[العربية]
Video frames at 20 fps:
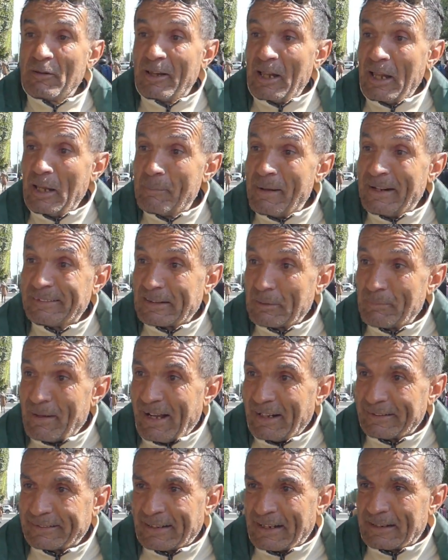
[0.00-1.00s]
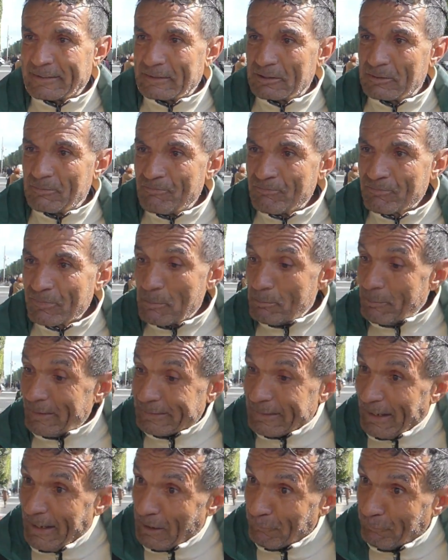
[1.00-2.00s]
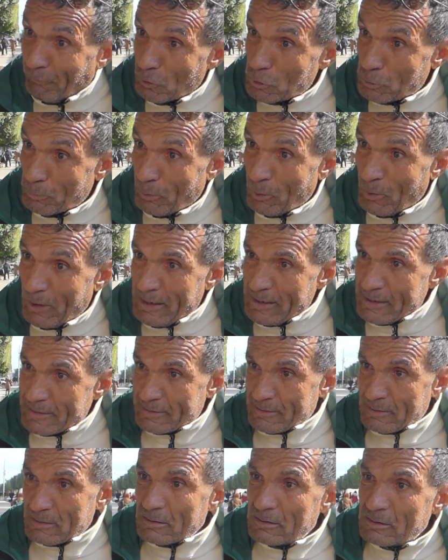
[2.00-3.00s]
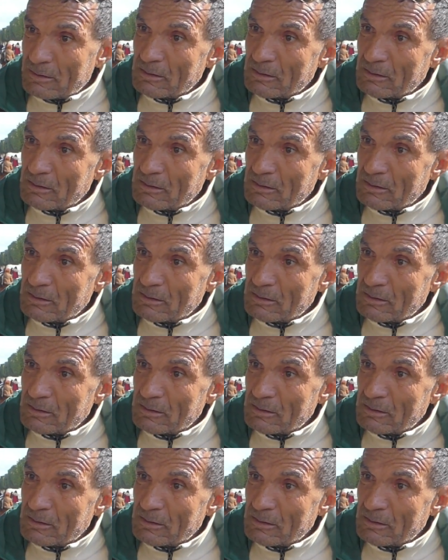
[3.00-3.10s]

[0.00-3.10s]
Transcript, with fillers: حمايه المحطات ما تعرفوش بوليس